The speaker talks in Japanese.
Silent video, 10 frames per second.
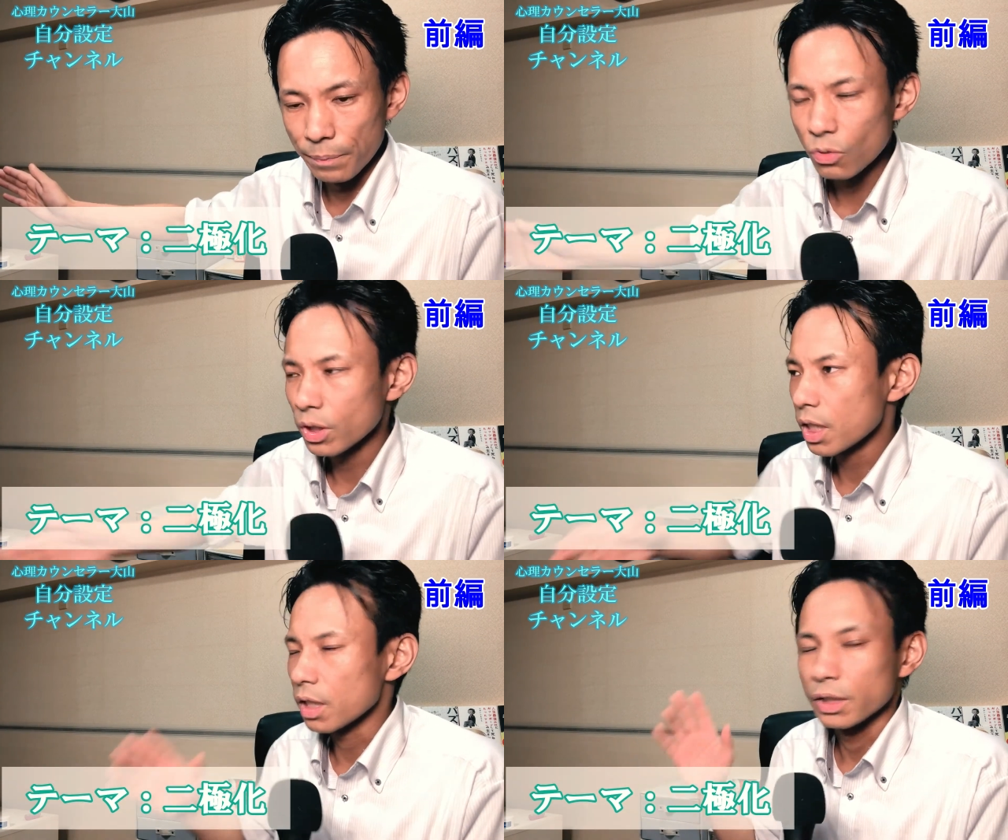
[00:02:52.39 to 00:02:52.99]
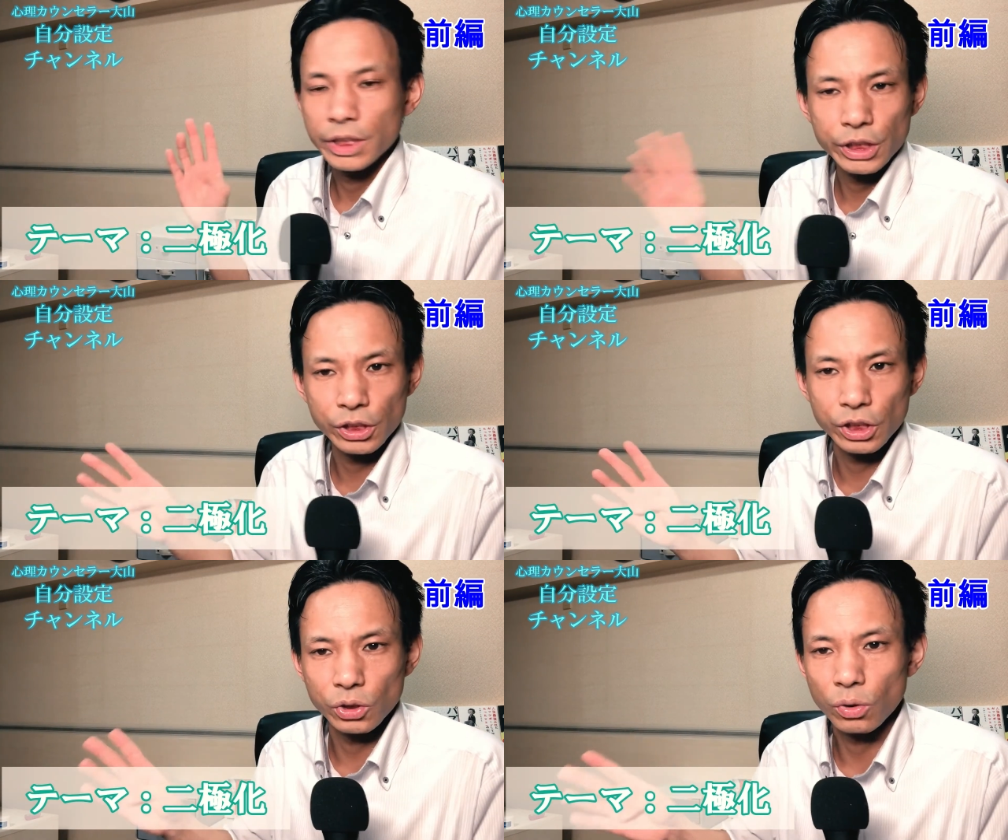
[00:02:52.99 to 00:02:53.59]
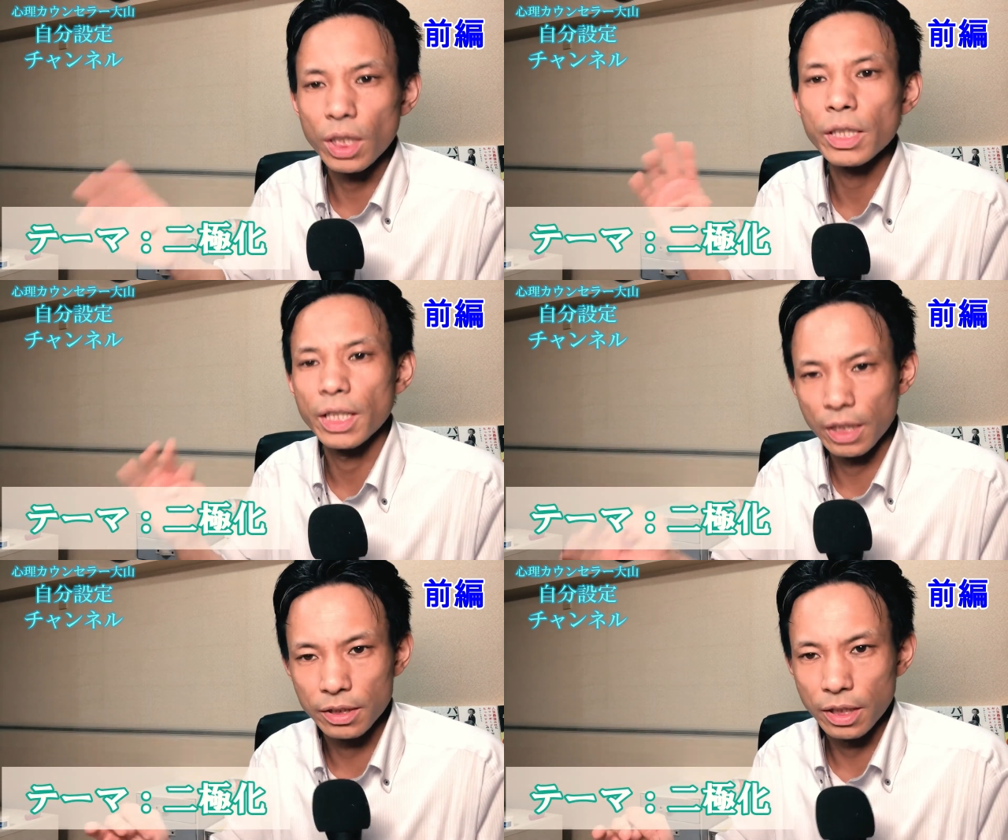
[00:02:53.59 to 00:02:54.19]
それが意識とか
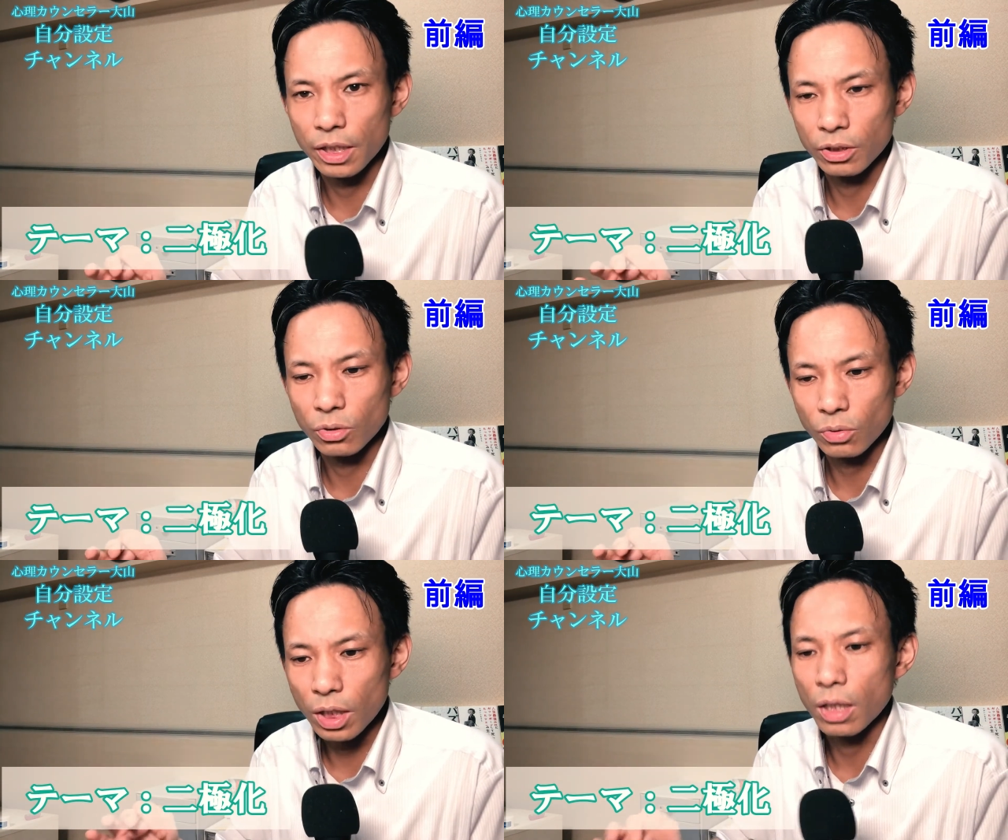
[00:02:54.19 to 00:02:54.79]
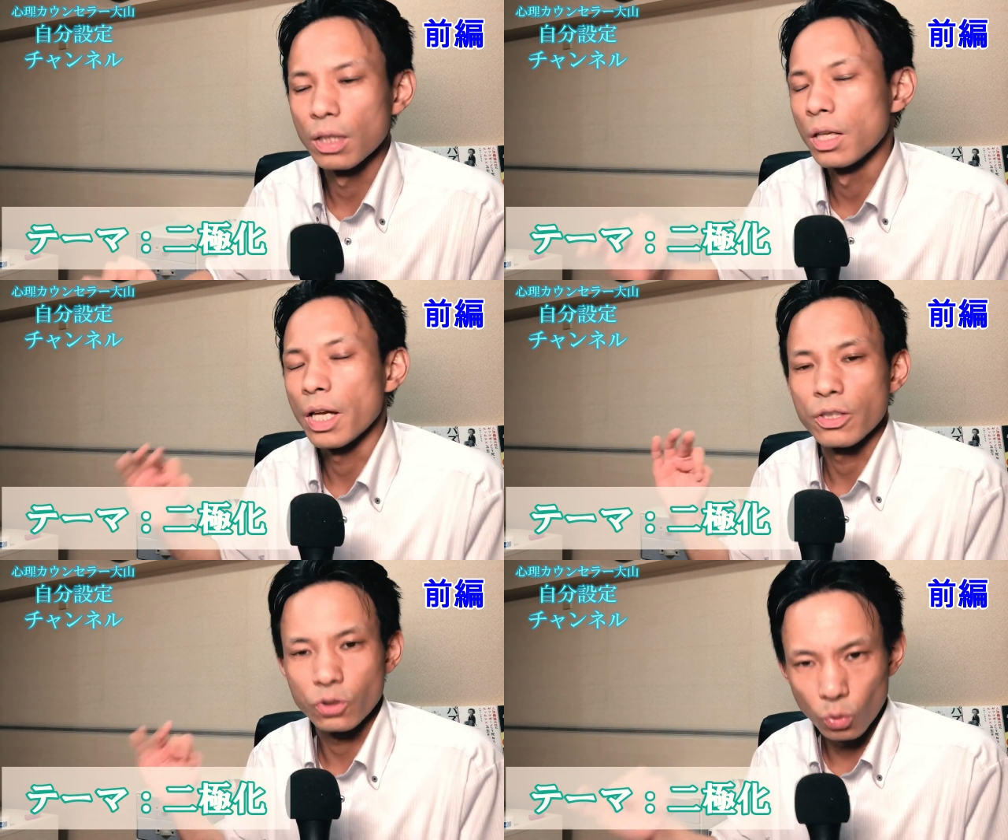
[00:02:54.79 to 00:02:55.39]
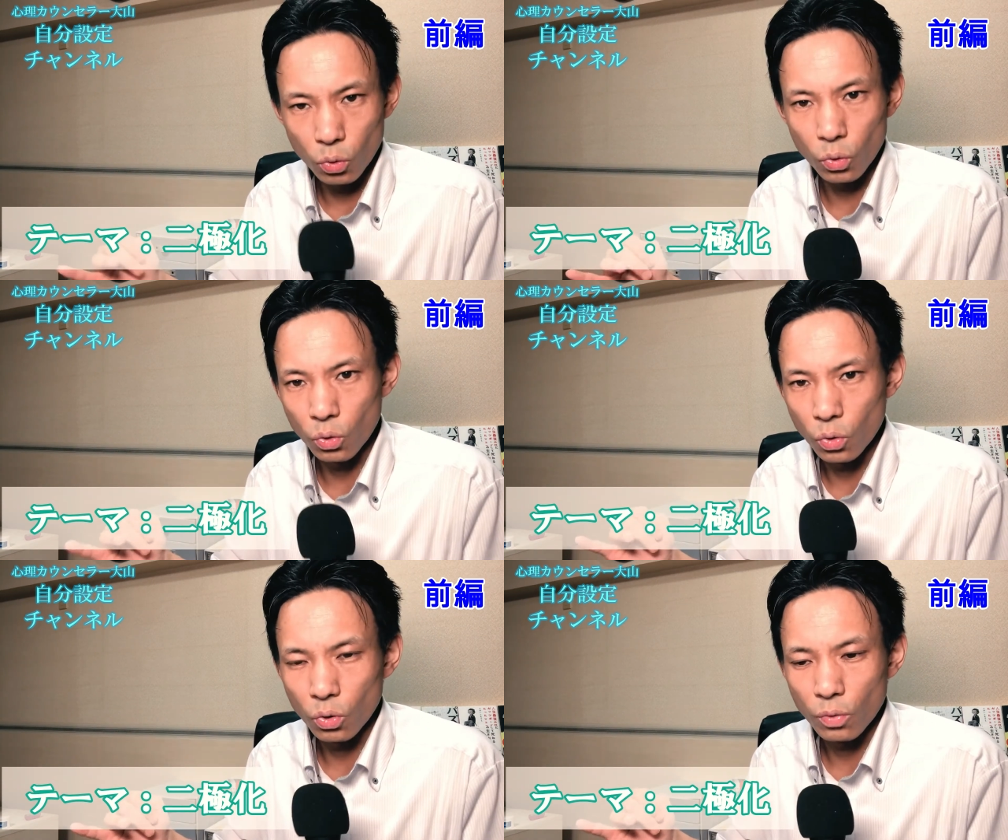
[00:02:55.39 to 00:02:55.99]
経済とか、え情
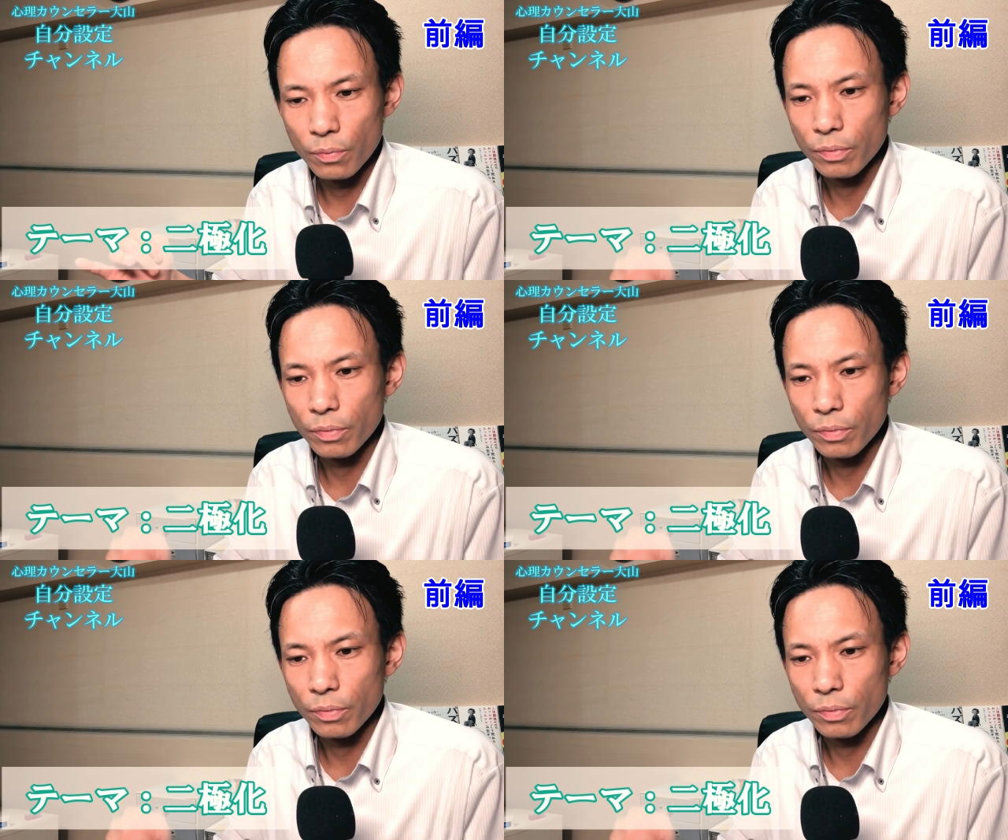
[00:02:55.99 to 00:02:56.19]
報